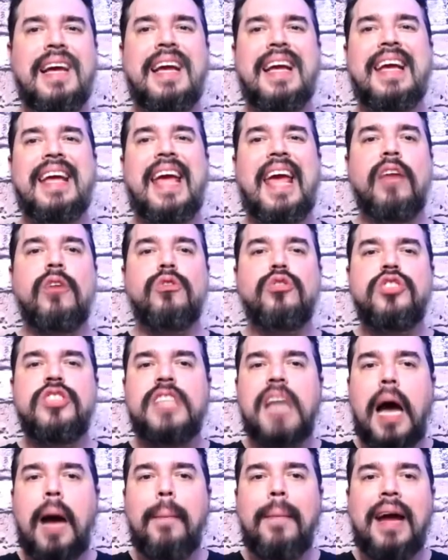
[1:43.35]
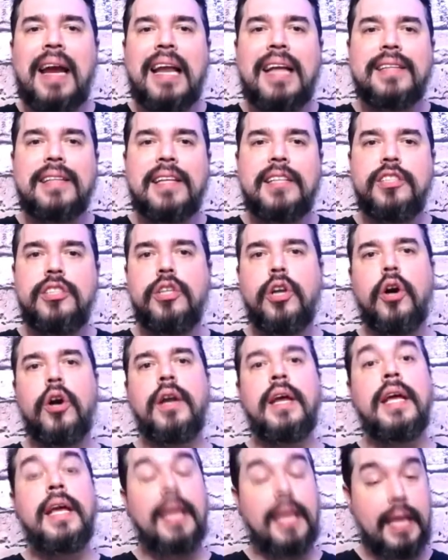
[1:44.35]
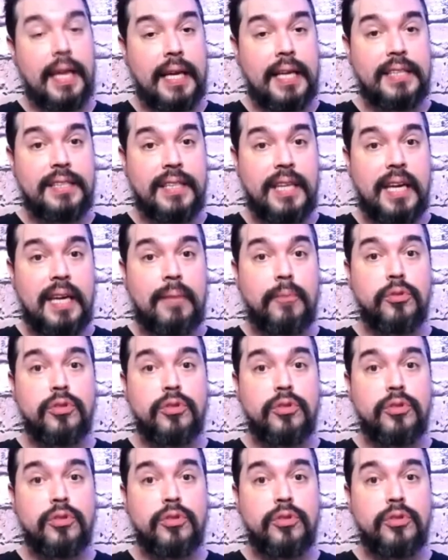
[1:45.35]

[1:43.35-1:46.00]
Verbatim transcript: que nos llama la atención y quisiéramos